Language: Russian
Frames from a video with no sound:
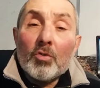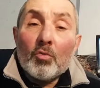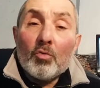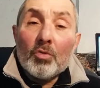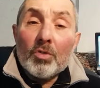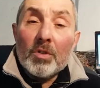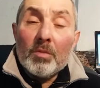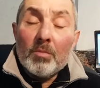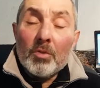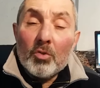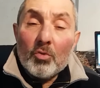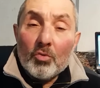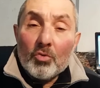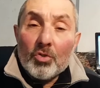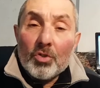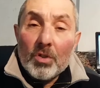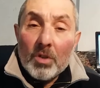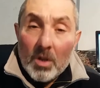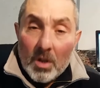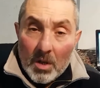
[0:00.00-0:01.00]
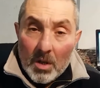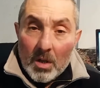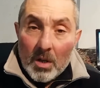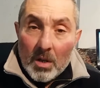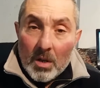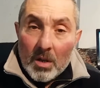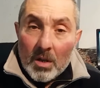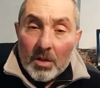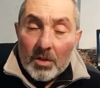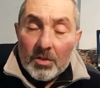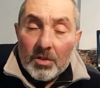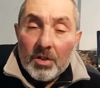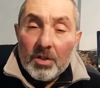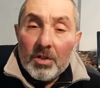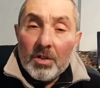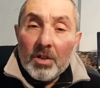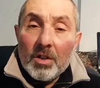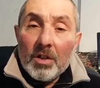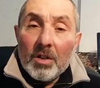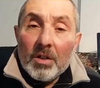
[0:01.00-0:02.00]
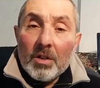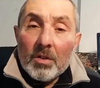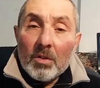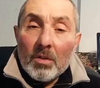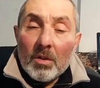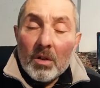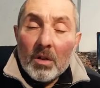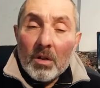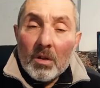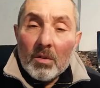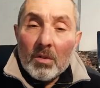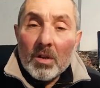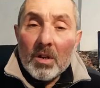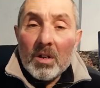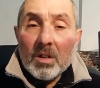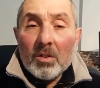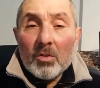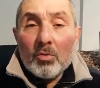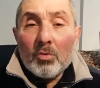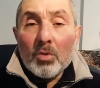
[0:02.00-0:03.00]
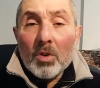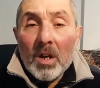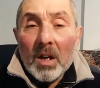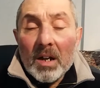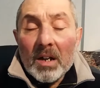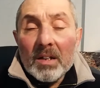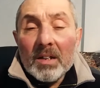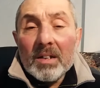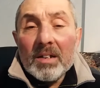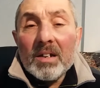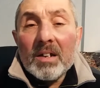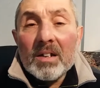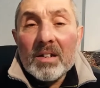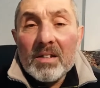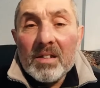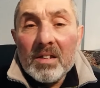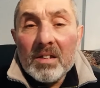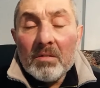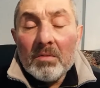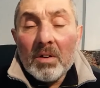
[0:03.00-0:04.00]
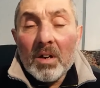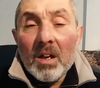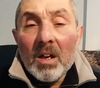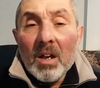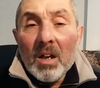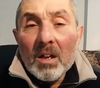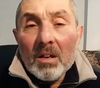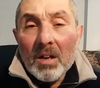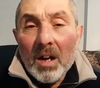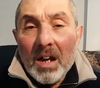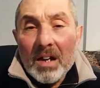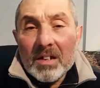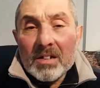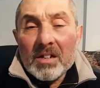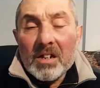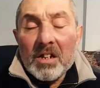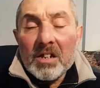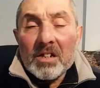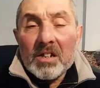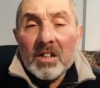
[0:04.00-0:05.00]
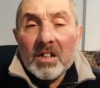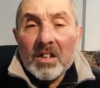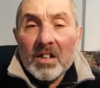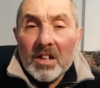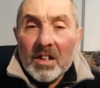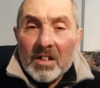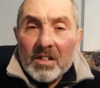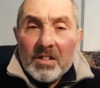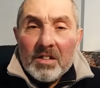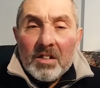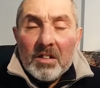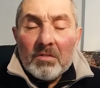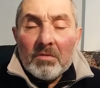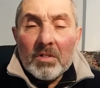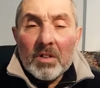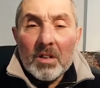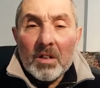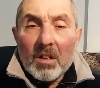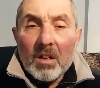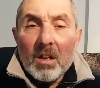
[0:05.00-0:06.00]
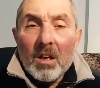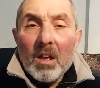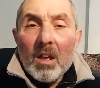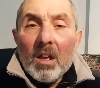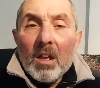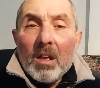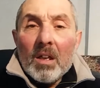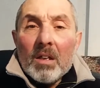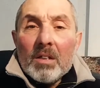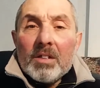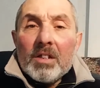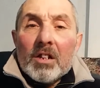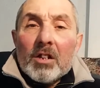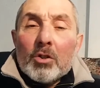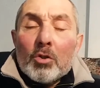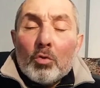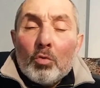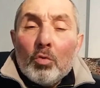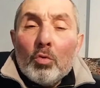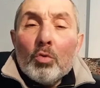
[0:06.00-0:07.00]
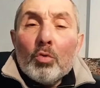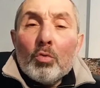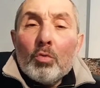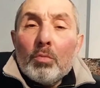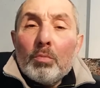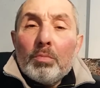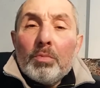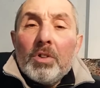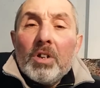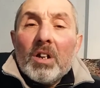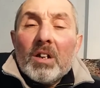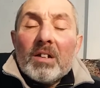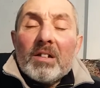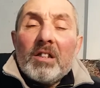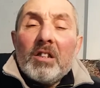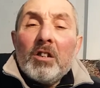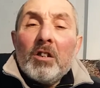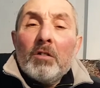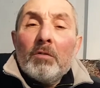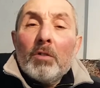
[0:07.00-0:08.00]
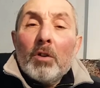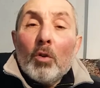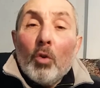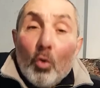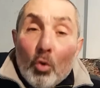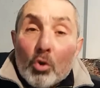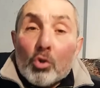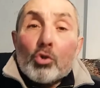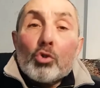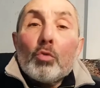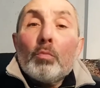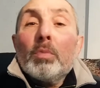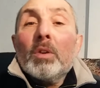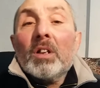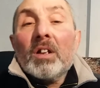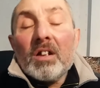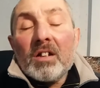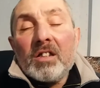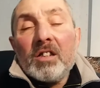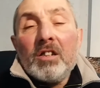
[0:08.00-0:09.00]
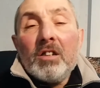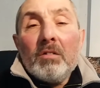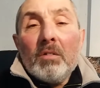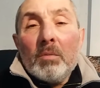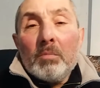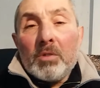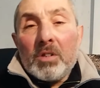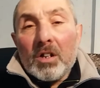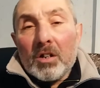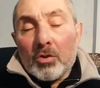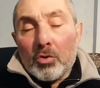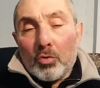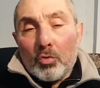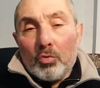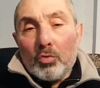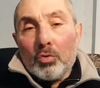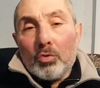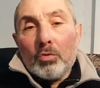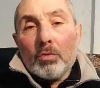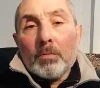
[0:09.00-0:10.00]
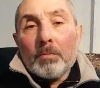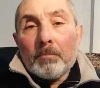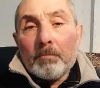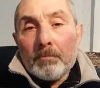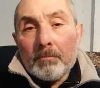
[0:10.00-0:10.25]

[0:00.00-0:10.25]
с козами тоже Динделини. Э, он говорит, дурак, она некрасивая. Алекс Лесли некрасивый. Секс-гуру некрасивый. Ошо был красивым секс-гуру.